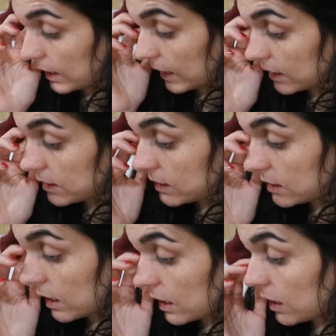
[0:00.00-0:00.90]

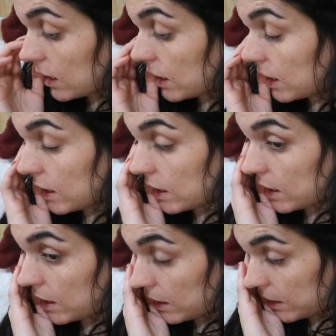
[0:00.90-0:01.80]
ragazze
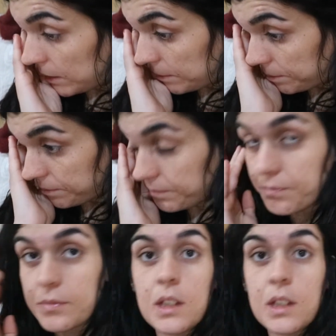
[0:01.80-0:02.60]
mm,